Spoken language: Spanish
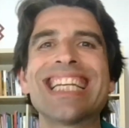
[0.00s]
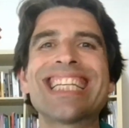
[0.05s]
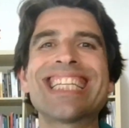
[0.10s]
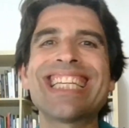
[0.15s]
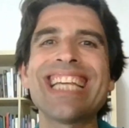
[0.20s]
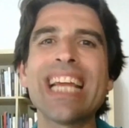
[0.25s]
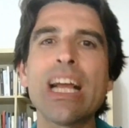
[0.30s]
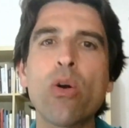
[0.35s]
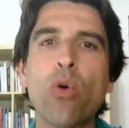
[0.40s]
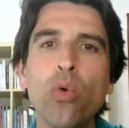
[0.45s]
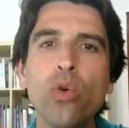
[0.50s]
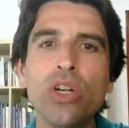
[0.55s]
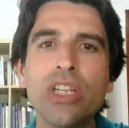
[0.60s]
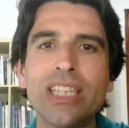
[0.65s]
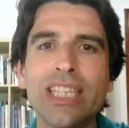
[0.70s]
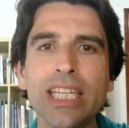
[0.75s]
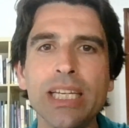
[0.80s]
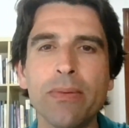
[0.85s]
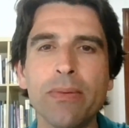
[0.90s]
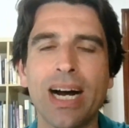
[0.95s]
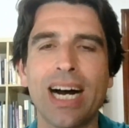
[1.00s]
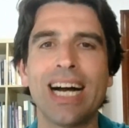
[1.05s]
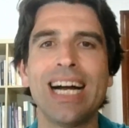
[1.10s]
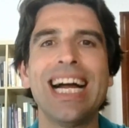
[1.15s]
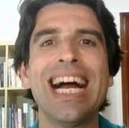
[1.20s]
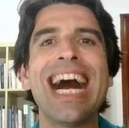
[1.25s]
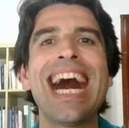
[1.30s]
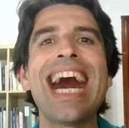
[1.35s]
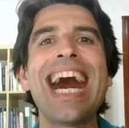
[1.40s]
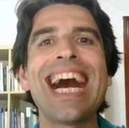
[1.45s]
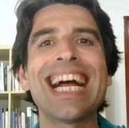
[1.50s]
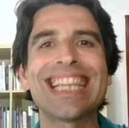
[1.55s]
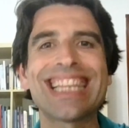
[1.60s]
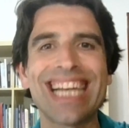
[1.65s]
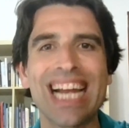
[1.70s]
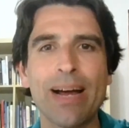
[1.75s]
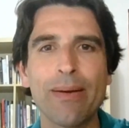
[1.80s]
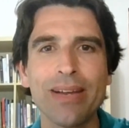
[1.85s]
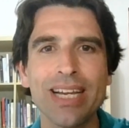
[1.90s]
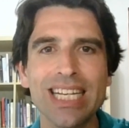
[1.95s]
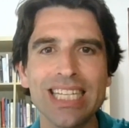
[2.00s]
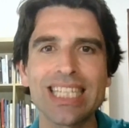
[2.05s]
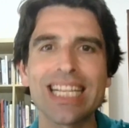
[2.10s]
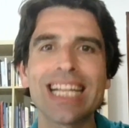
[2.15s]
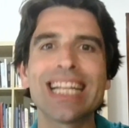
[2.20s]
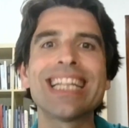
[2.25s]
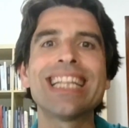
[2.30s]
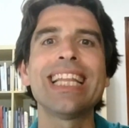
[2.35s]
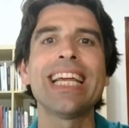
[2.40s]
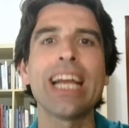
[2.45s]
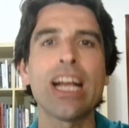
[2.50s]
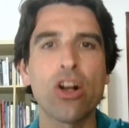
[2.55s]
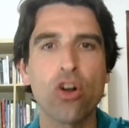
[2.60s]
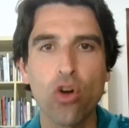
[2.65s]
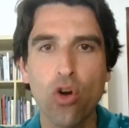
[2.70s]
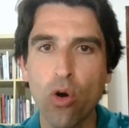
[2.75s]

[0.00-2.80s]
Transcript: se cultiva a través de,